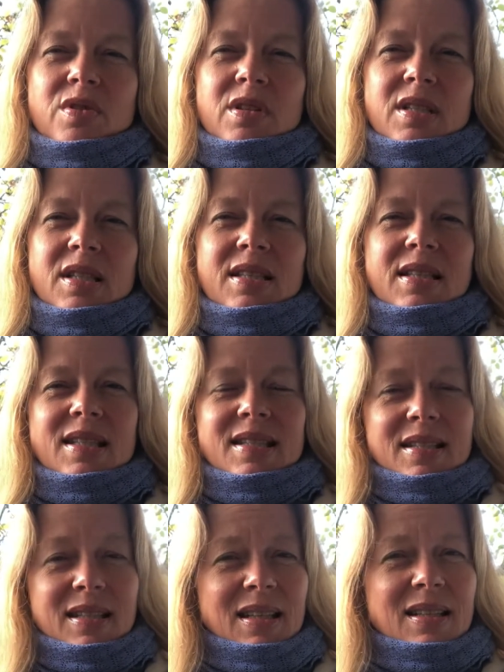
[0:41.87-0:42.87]
Das ersetzt
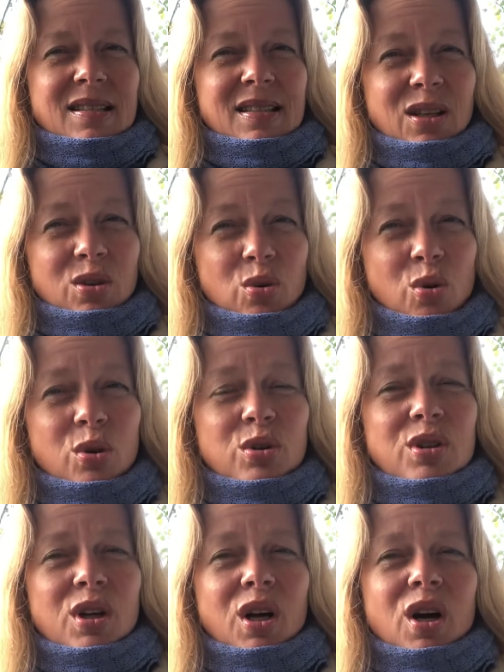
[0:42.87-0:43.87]
nicht, dass ihr guckt,
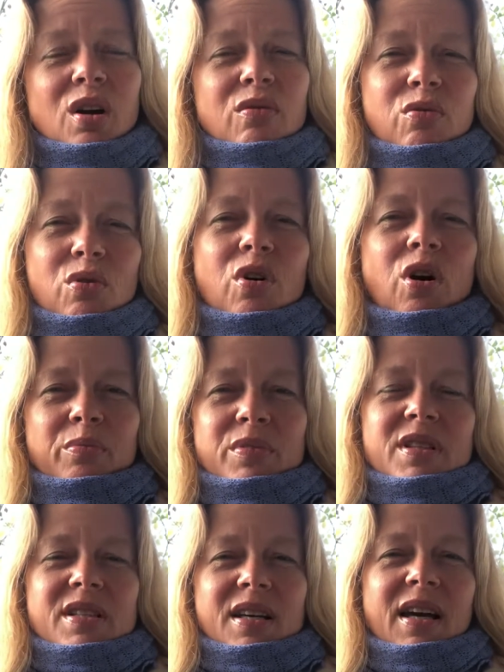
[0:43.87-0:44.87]
wo kommt
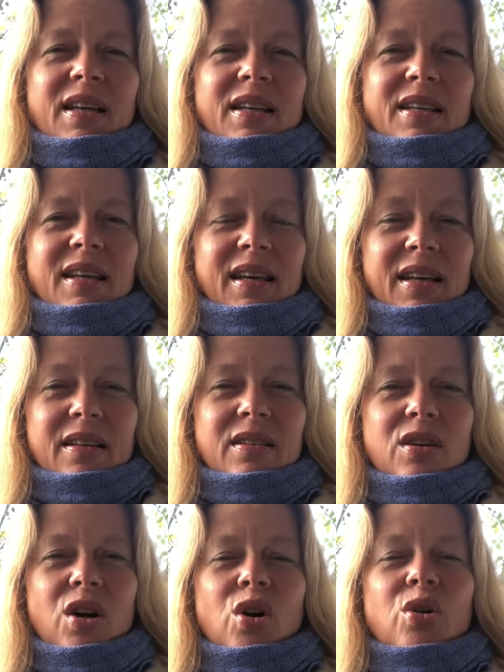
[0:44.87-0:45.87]
es eigentlich her
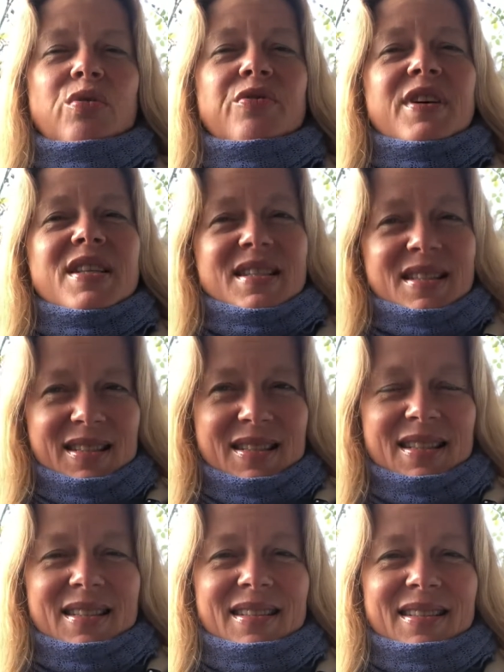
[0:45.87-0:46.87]
und was ist
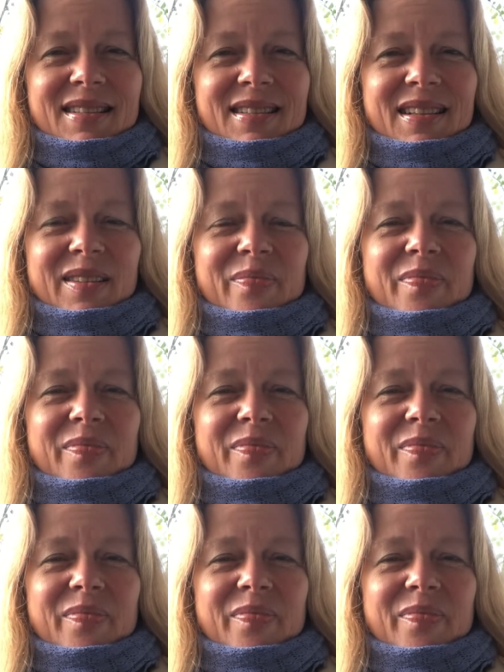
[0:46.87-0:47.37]
es. Ja?